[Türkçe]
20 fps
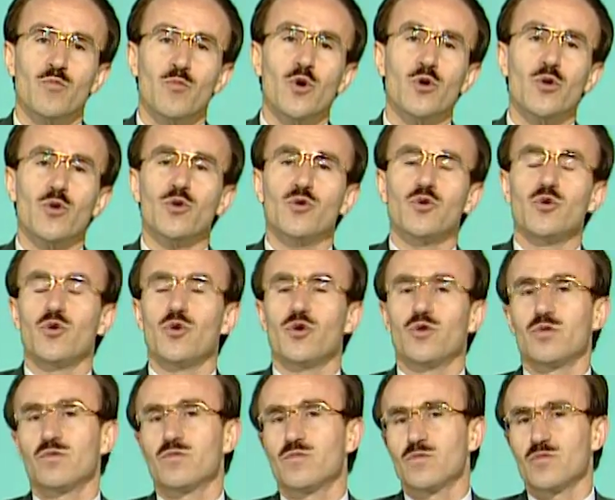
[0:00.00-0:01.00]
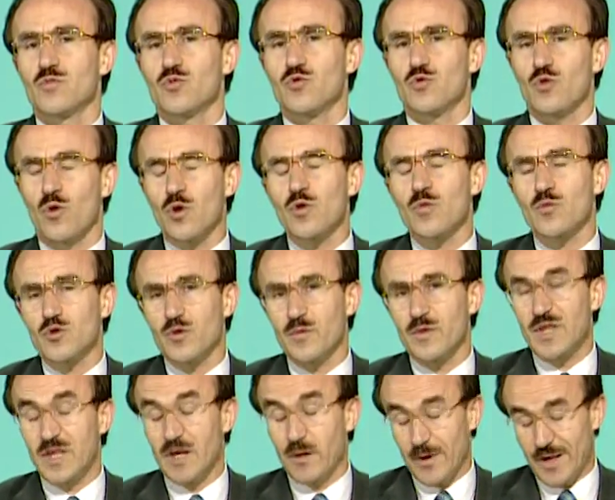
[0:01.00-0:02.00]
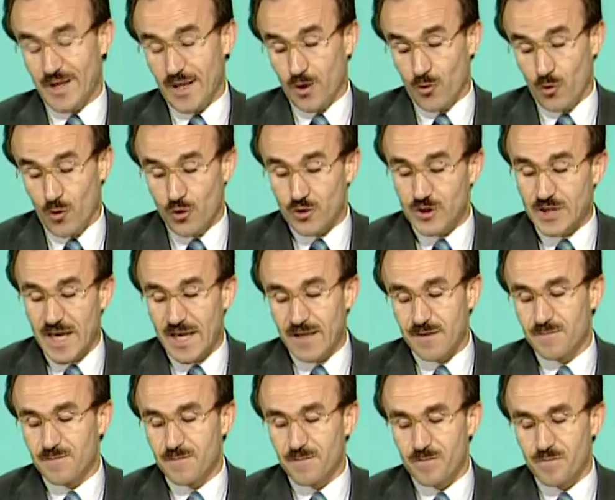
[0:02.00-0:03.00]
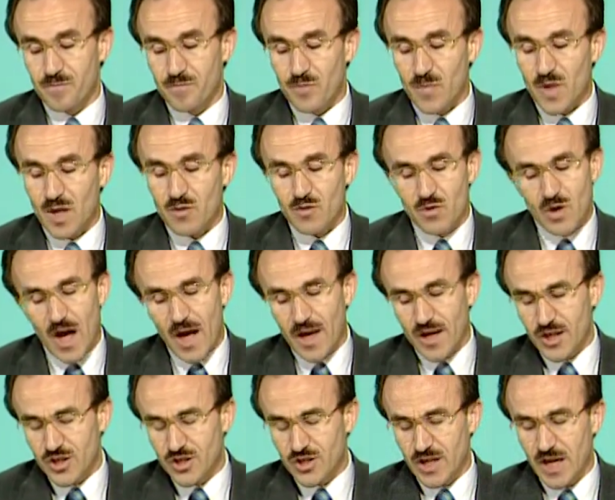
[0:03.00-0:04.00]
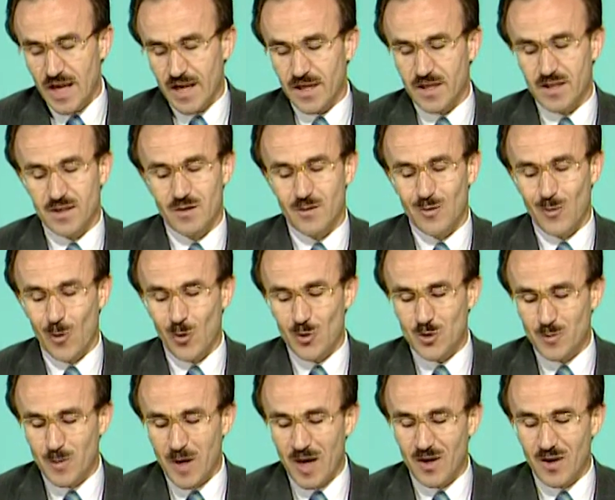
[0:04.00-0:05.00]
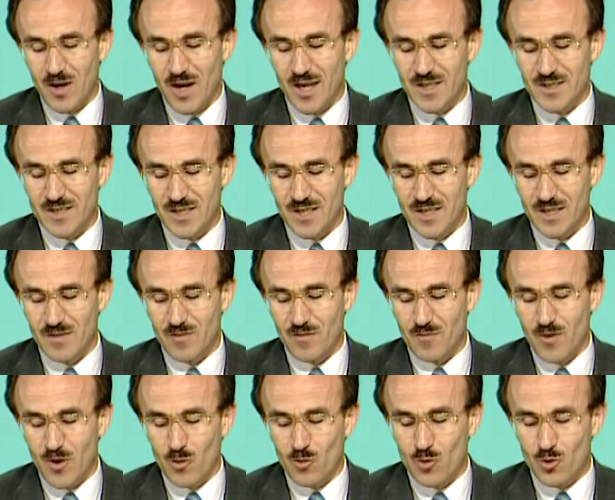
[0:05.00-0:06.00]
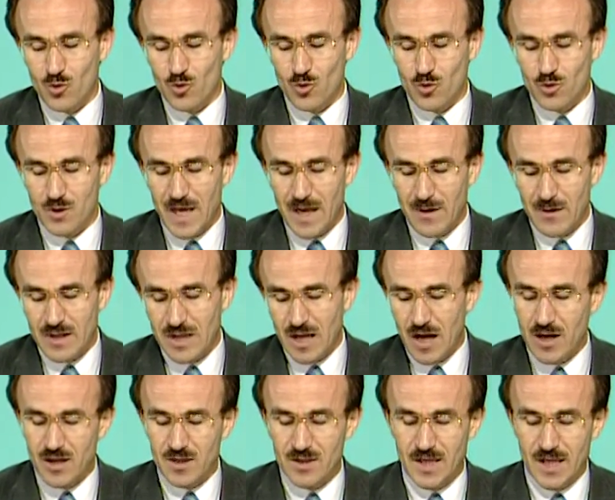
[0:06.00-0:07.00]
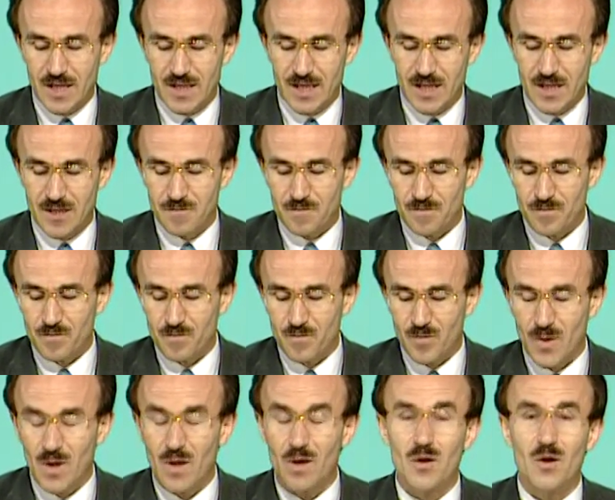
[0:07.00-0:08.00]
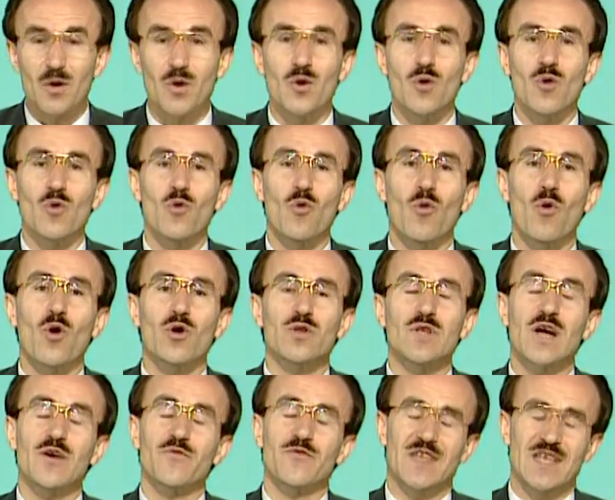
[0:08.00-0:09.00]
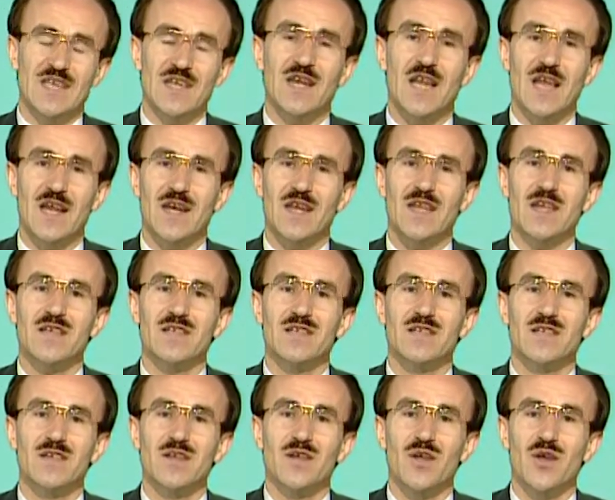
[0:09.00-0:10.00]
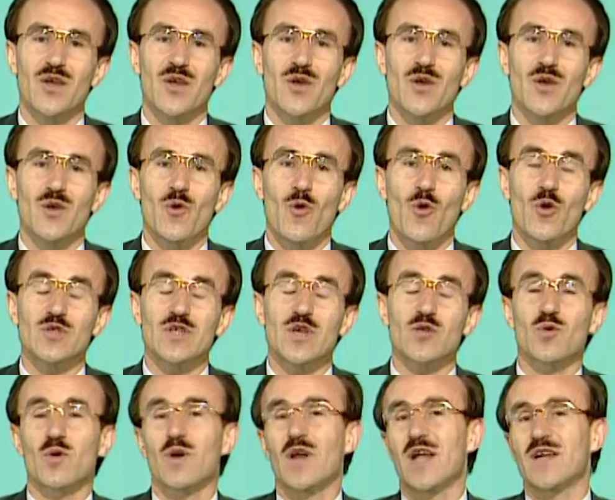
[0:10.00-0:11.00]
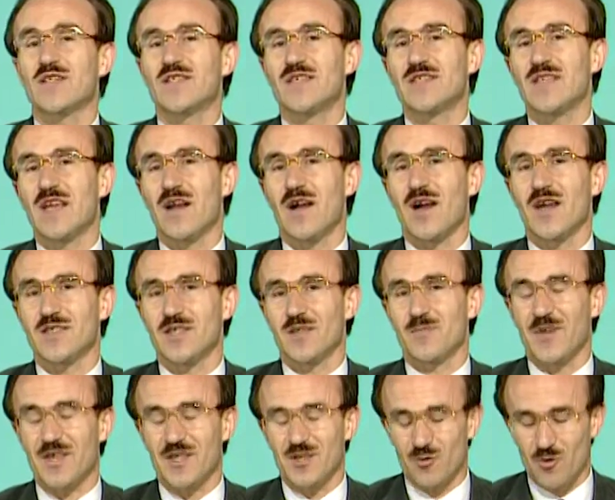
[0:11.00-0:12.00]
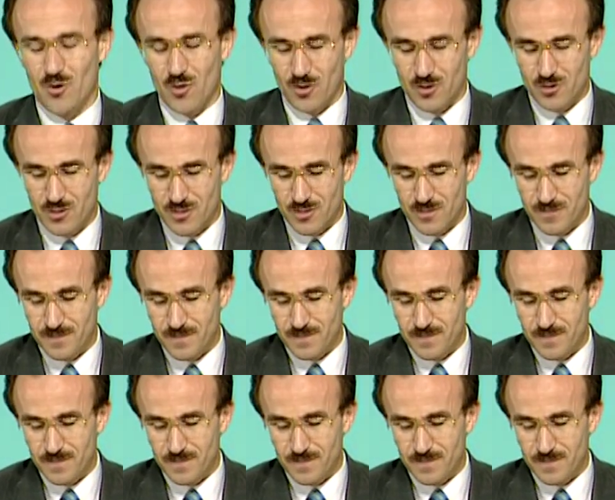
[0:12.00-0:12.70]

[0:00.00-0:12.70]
Bugünkü konumuzu bitirmeden önce tarihçilerin Osman Gazi ve kurduğu devlet hakkındaki ortak fikirlerini özet olarak sizlere arz etmek istiyoruz.